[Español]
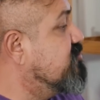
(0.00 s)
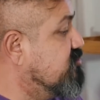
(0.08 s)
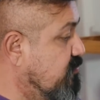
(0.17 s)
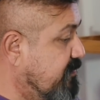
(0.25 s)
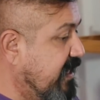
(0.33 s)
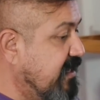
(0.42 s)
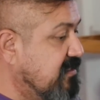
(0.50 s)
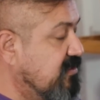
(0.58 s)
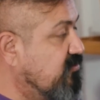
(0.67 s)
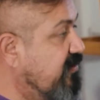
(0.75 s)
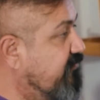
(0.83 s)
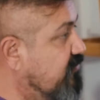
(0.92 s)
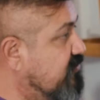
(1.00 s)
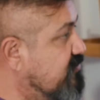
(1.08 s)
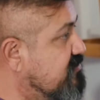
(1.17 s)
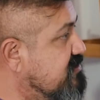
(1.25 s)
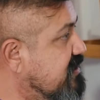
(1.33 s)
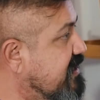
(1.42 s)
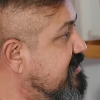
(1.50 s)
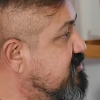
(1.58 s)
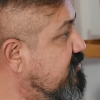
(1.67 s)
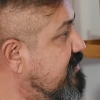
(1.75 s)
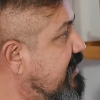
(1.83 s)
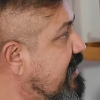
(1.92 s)
dos un paquetito de fotos que
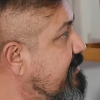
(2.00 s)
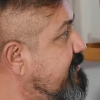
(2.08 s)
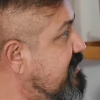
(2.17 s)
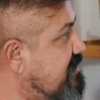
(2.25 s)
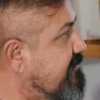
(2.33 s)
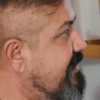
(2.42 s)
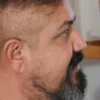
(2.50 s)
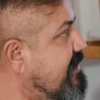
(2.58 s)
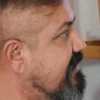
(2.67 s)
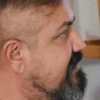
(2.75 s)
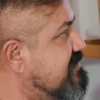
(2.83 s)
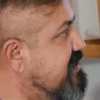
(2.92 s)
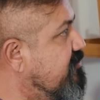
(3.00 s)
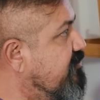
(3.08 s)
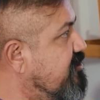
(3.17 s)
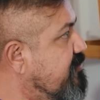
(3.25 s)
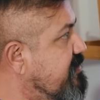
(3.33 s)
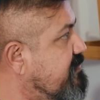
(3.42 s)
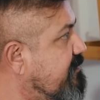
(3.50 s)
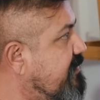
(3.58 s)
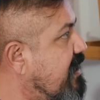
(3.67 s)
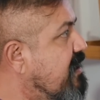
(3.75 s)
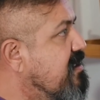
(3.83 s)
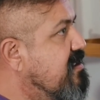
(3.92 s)
resulta que mi tía Blanca, que es quien cuidó a mi
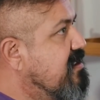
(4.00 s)
papá